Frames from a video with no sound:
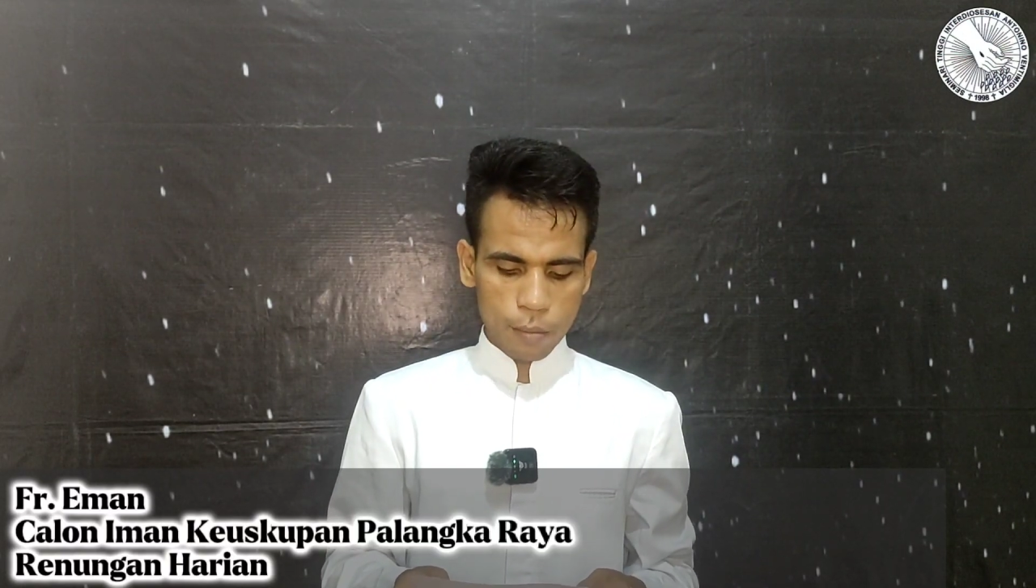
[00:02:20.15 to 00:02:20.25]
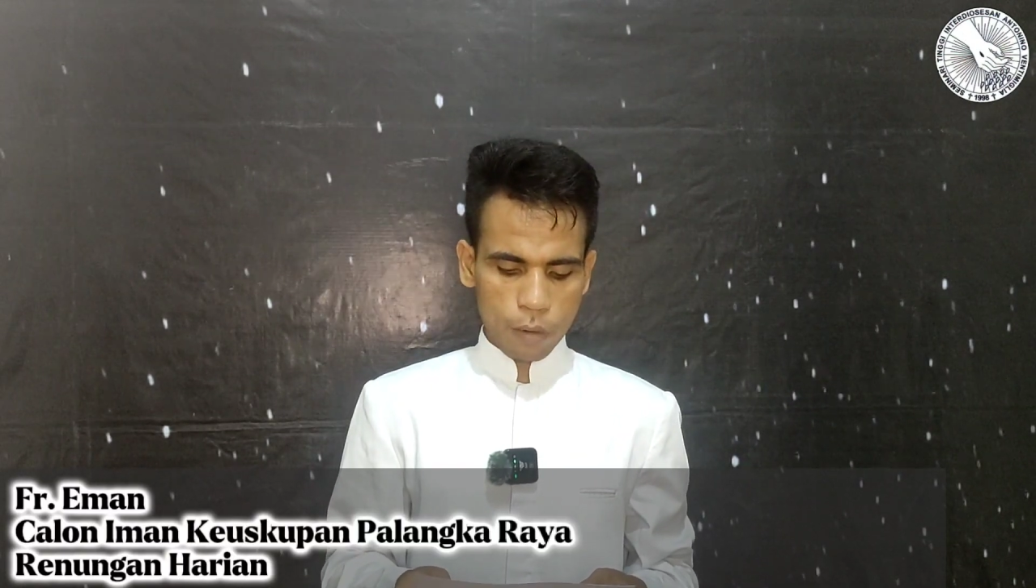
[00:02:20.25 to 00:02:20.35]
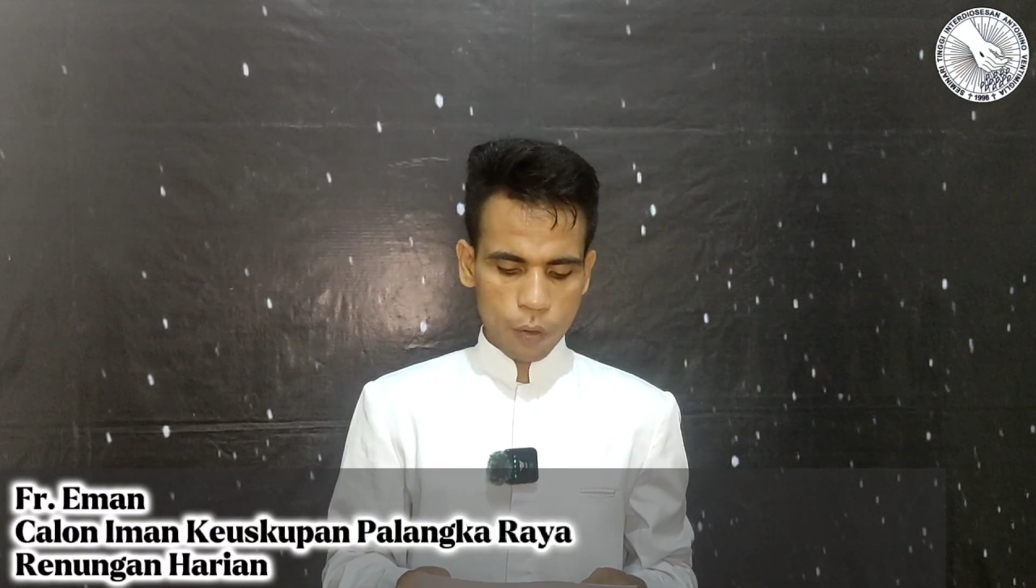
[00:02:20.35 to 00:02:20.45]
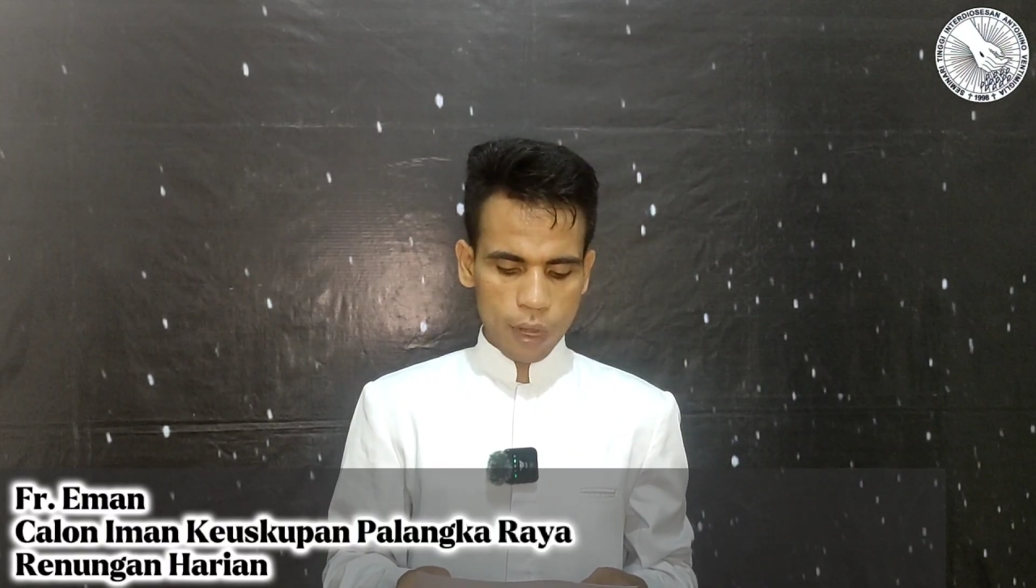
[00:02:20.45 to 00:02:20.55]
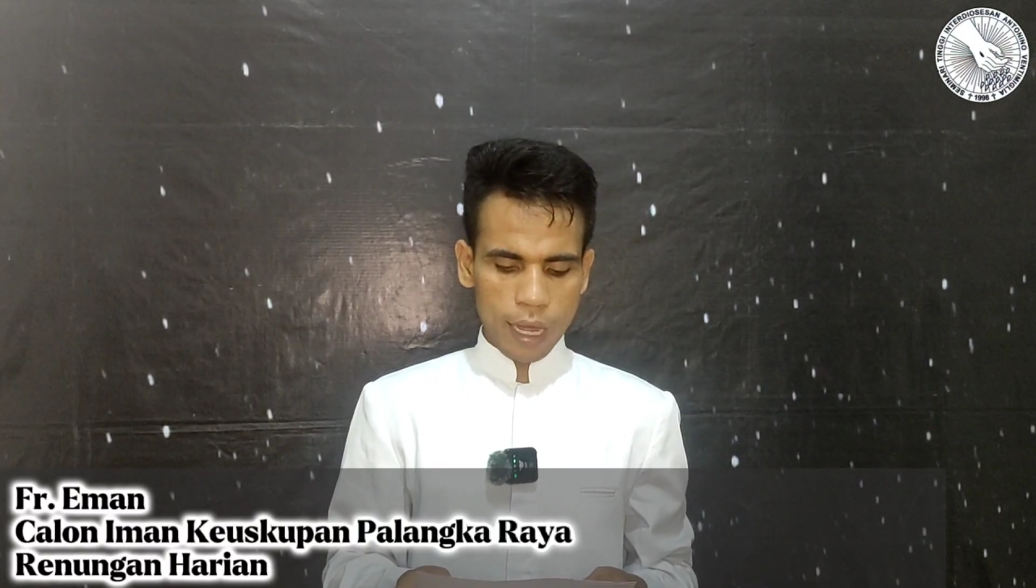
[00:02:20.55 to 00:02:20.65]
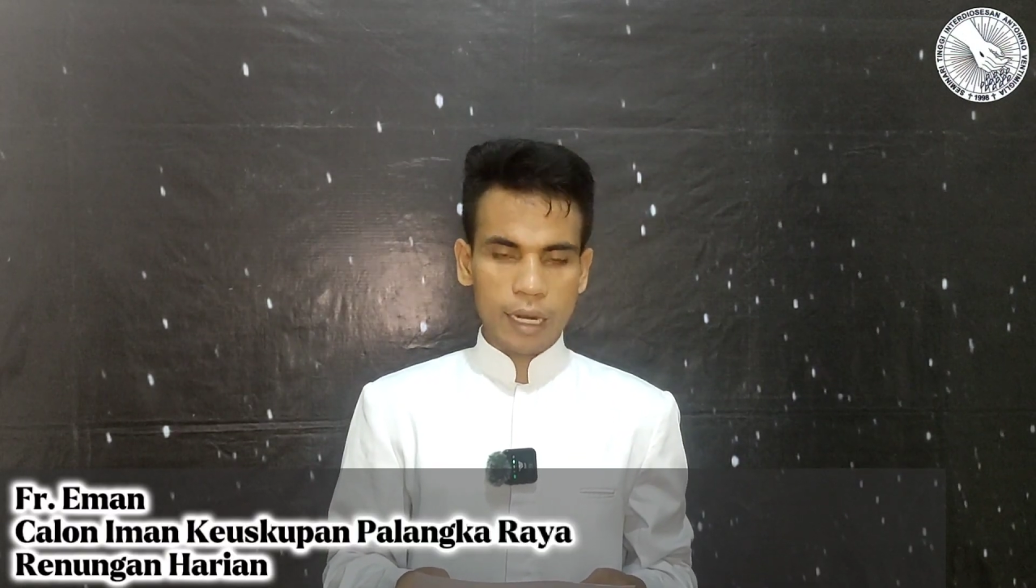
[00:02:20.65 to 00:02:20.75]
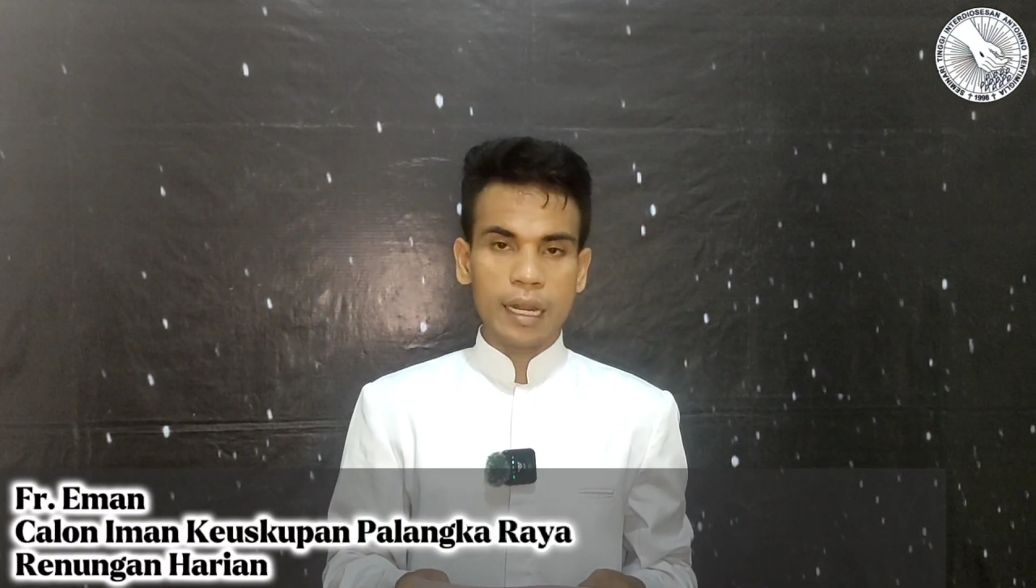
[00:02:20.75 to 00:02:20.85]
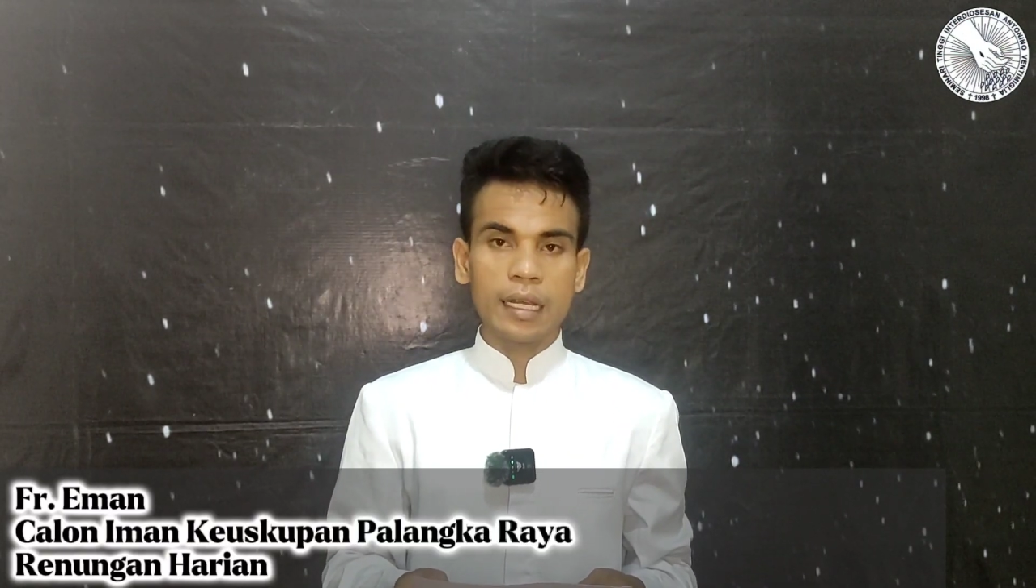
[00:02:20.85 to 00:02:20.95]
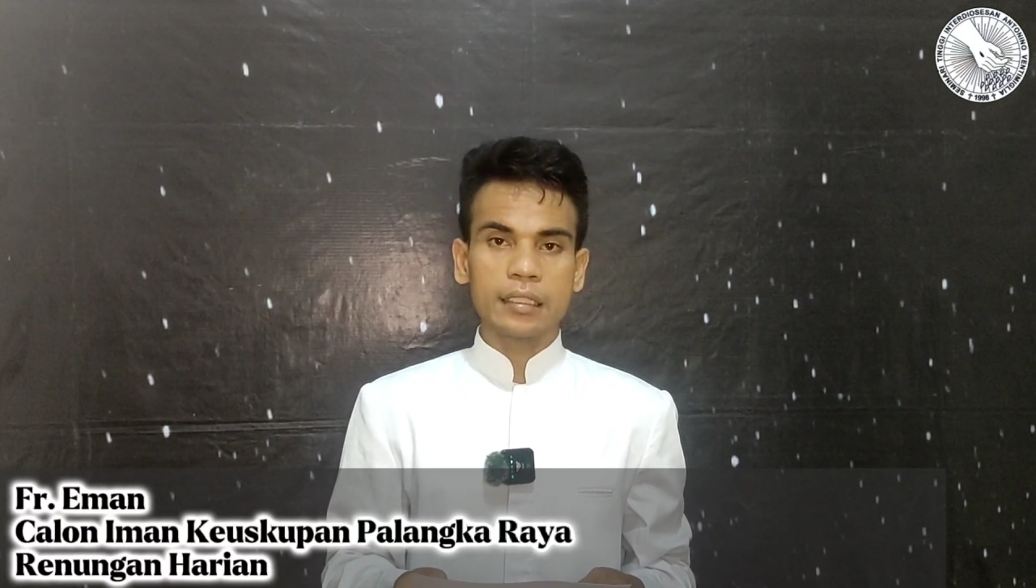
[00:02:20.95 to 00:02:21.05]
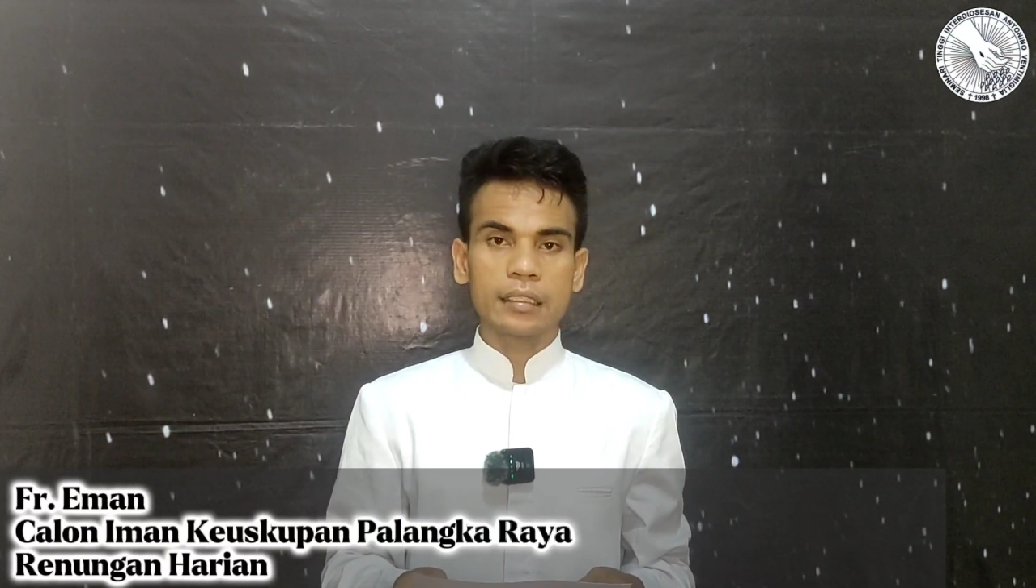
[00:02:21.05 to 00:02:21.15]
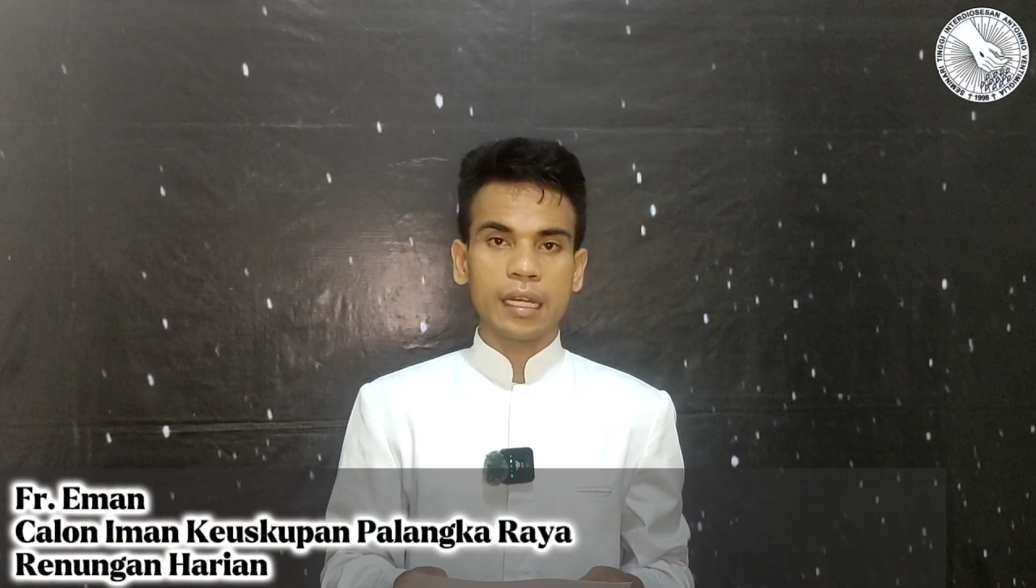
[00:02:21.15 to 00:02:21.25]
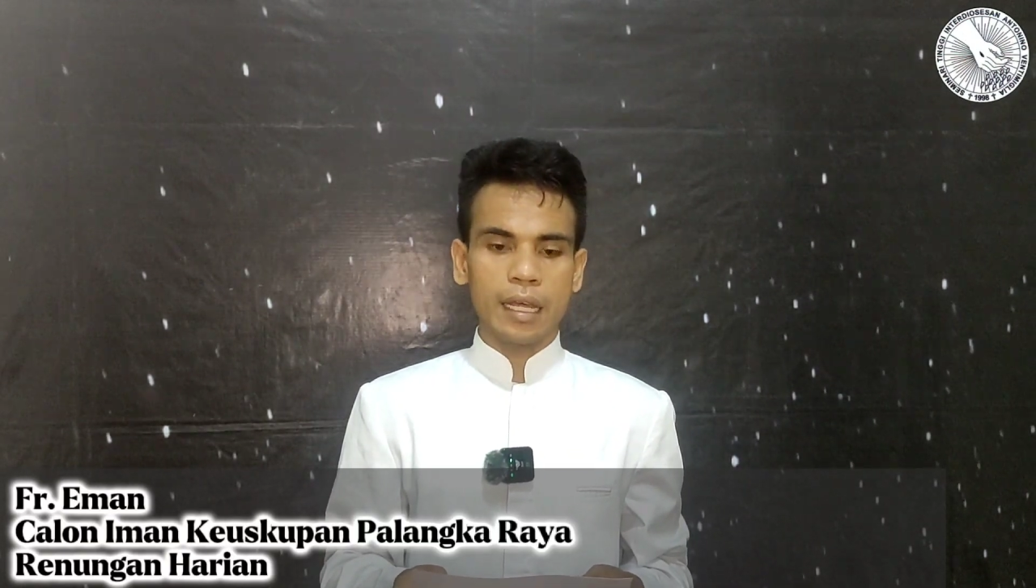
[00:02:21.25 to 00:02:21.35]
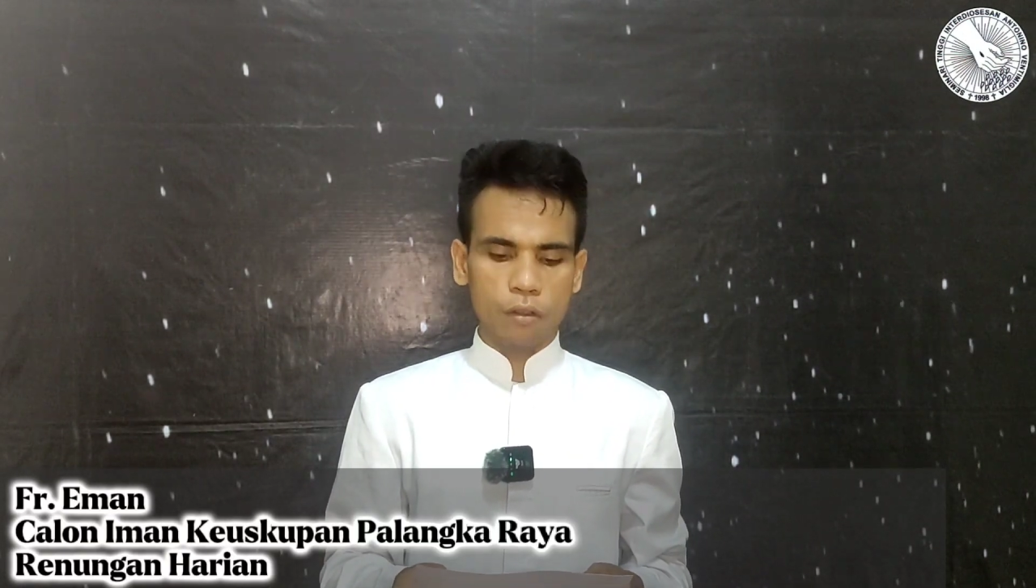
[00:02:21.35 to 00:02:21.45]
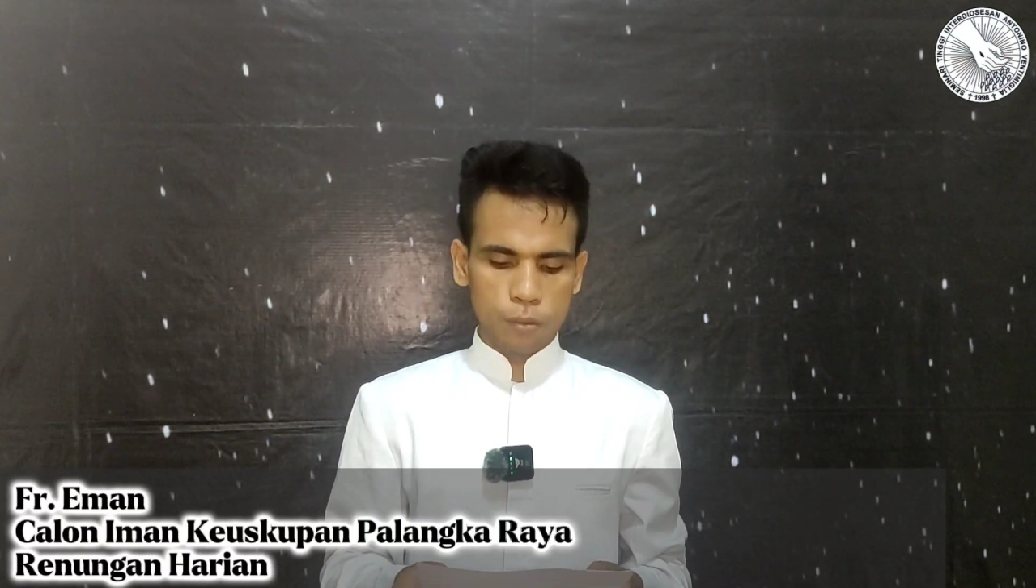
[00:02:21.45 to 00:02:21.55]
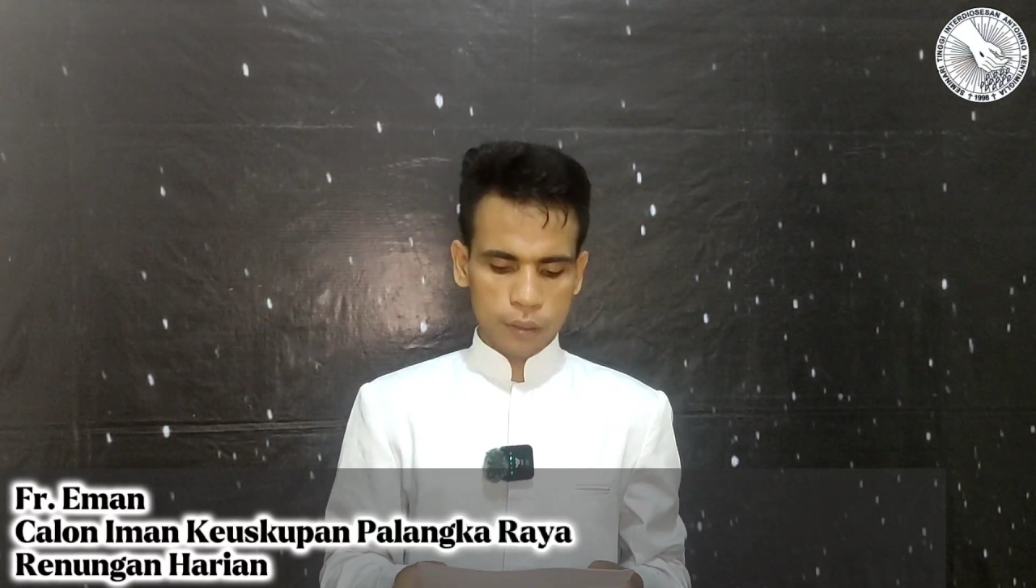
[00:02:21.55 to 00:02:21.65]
bahwa Allah selalu